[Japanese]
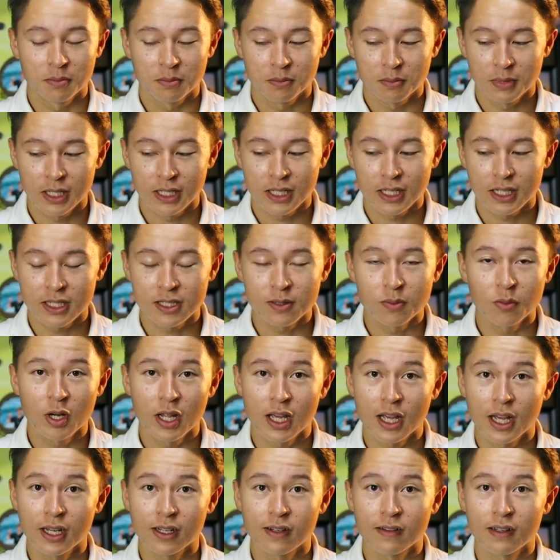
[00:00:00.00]
まあイギリスも
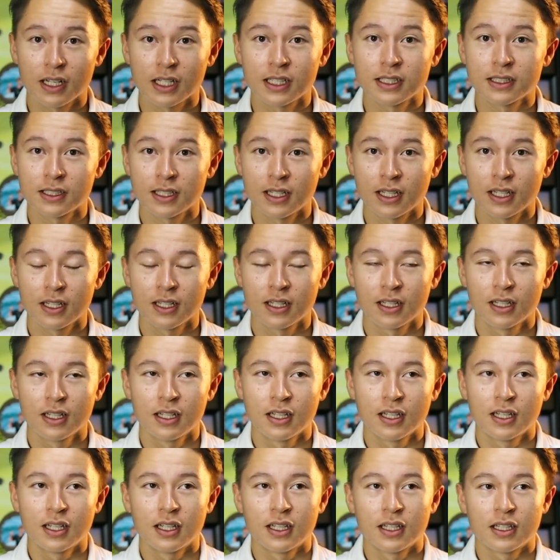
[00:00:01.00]
例外ではないんですね。
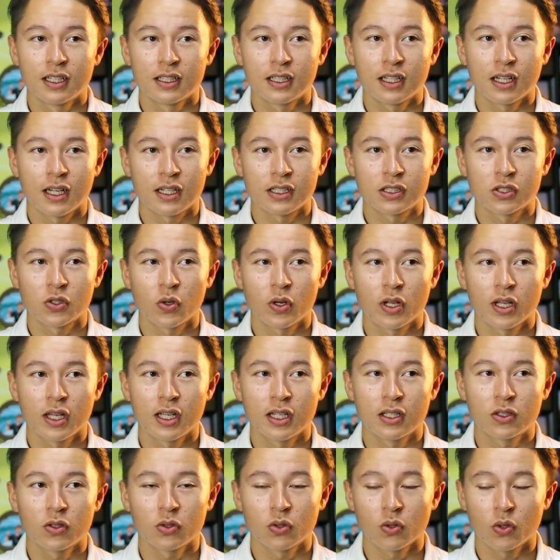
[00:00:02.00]
だからそ
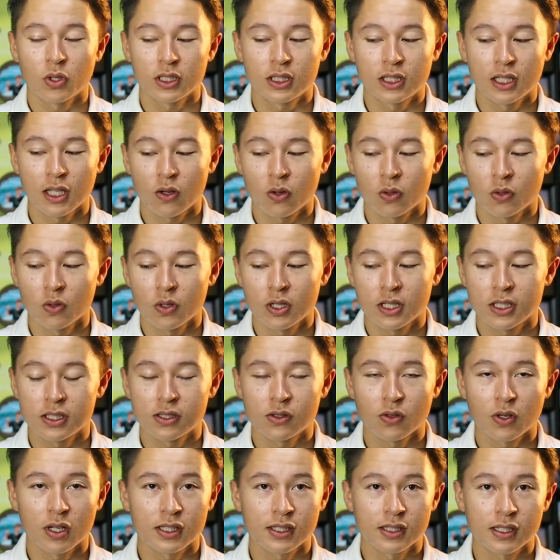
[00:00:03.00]
れとどうやってこの
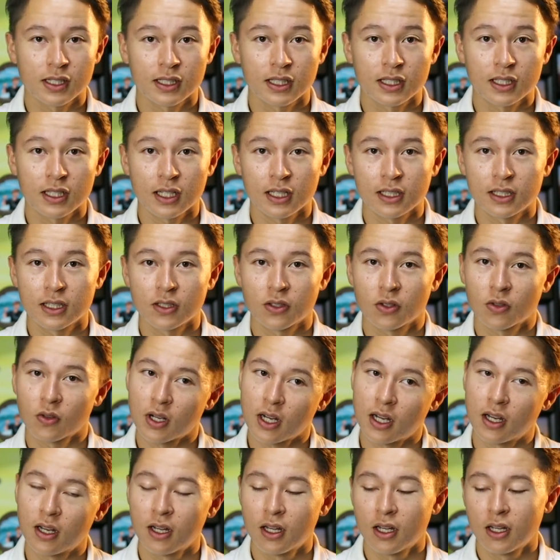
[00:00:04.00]
リズ・トラスが戦っていくの
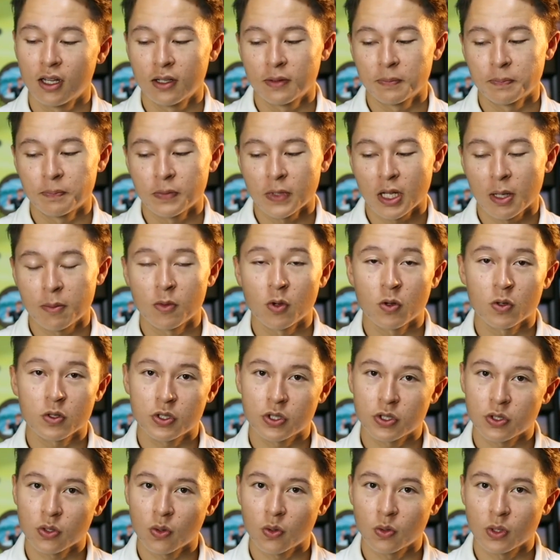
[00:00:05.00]
か、I'm not
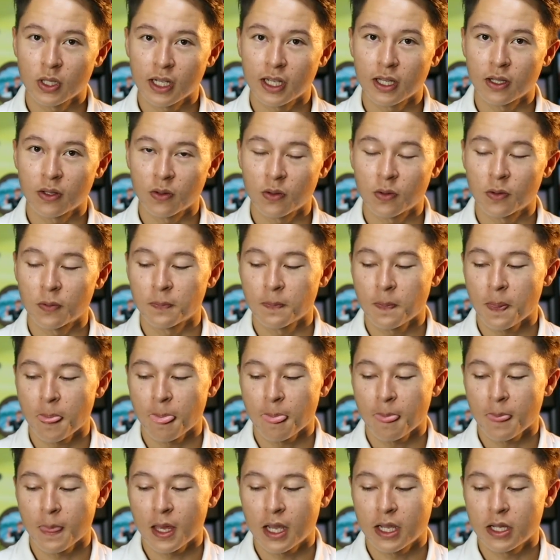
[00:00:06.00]
sure だけど、
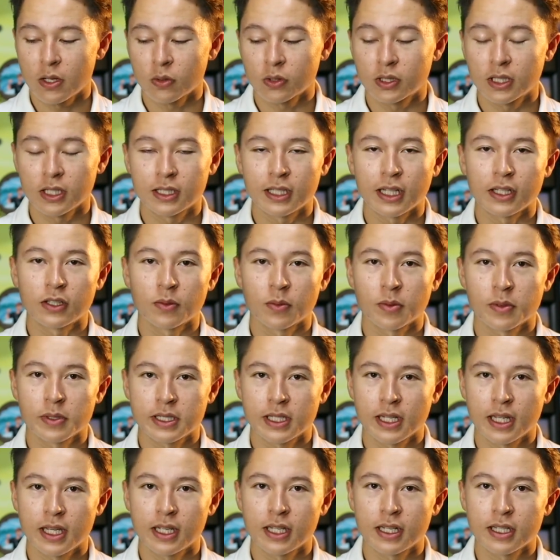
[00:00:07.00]
祈っていきたいと思いま
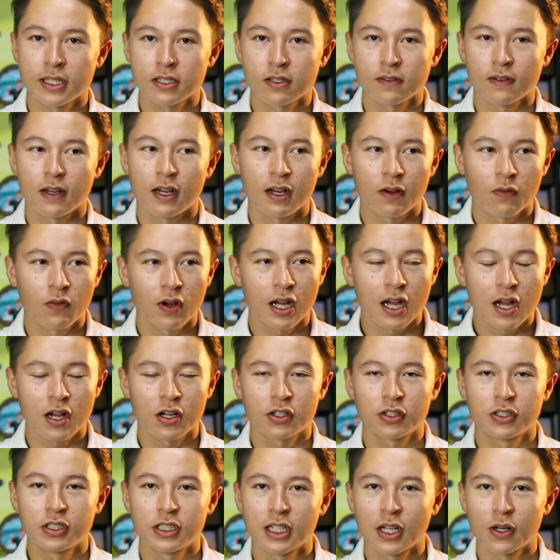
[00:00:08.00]
すね。イギリスは我が
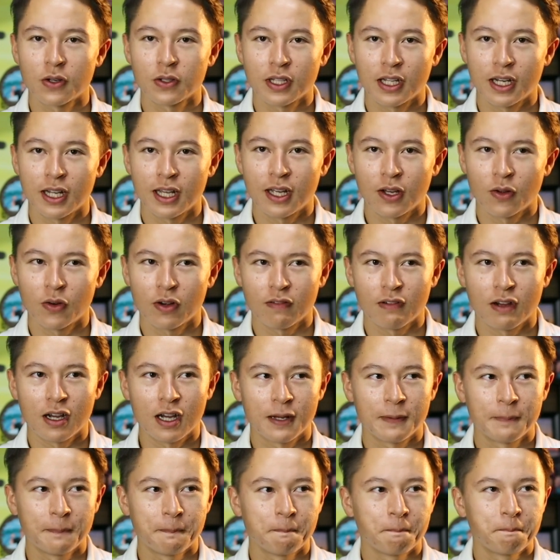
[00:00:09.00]
国なのでね、俺
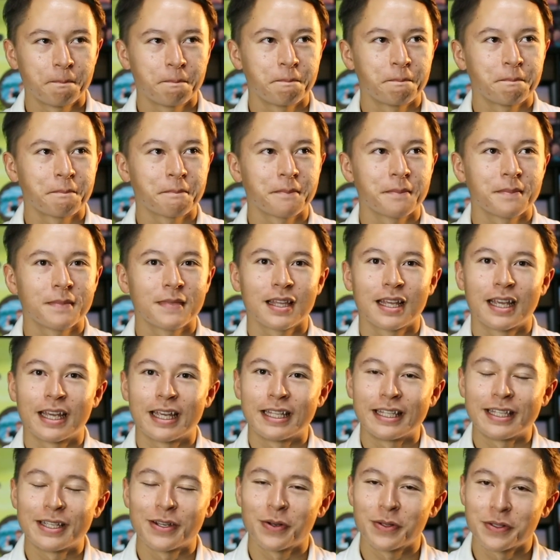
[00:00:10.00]
は
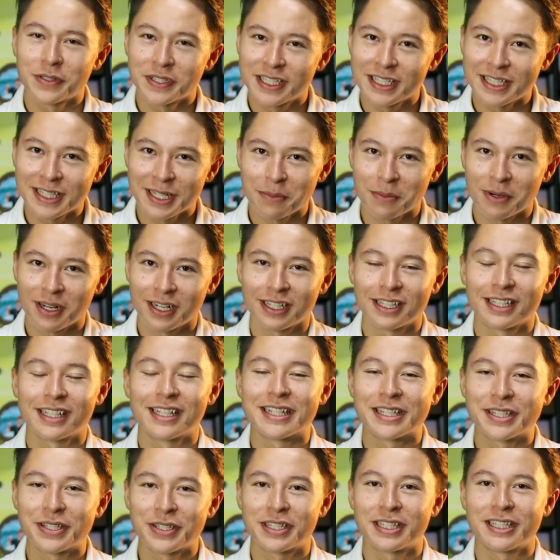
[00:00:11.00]
日本人でもあり、
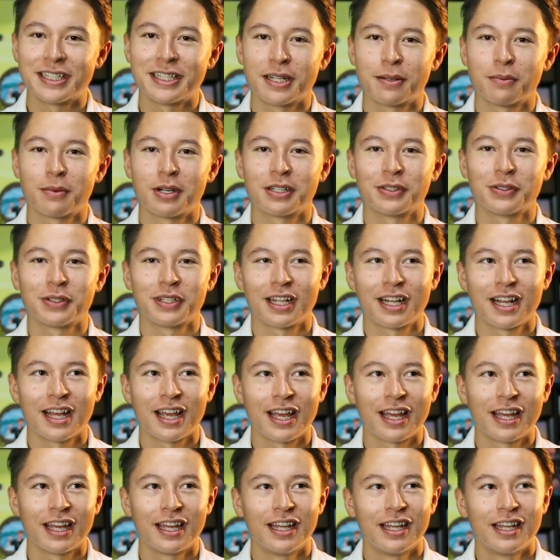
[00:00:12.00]
イギリス人でもあるので
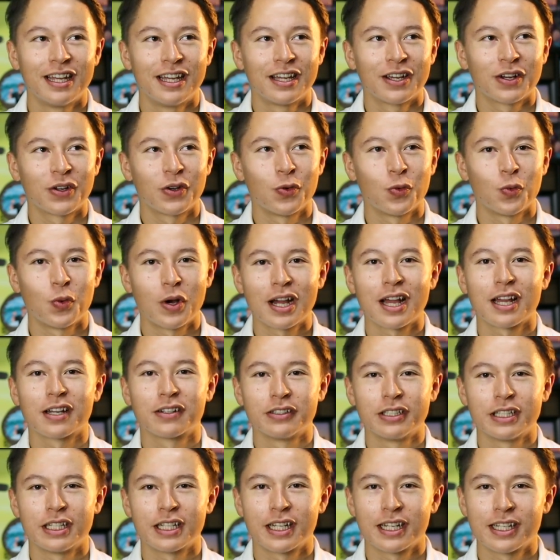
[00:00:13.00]
ね、この我が
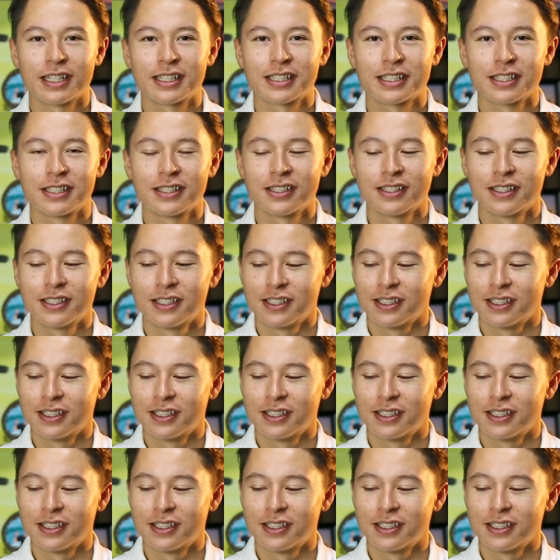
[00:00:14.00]
国イギリス、